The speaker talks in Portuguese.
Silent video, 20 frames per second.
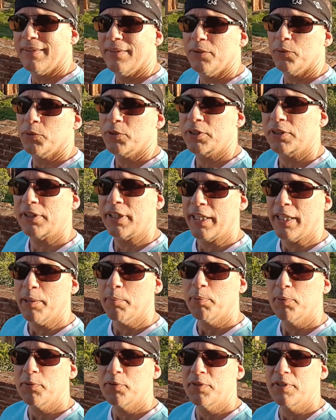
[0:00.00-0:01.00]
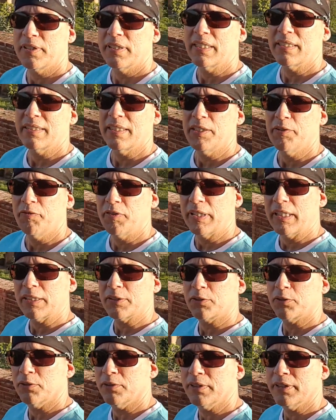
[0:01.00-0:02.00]
dos templos e das
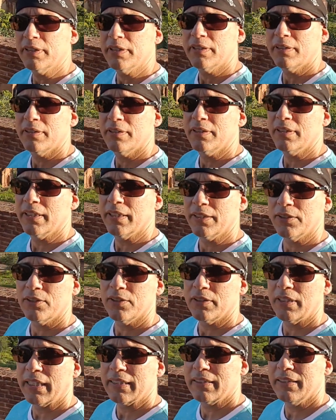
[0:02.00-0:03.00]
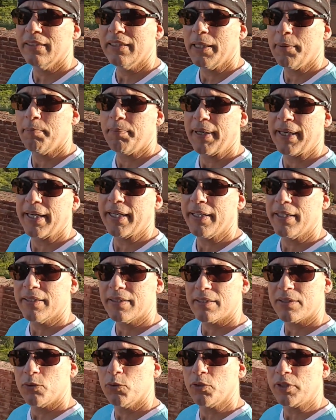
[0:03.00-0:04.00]
edificações diante das
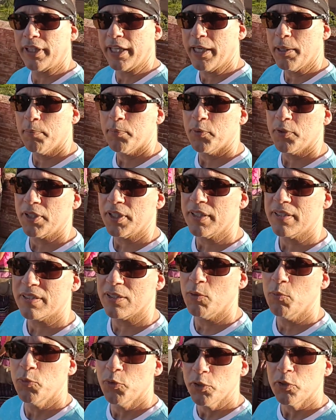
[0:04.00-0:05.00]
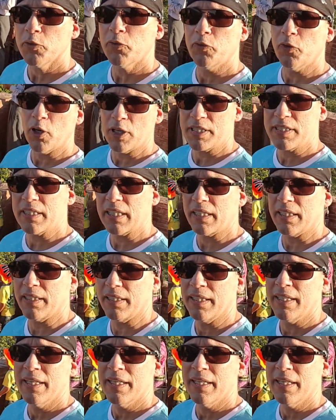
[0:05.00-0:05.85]
intempéries do tempo, que são muito fortes aqui.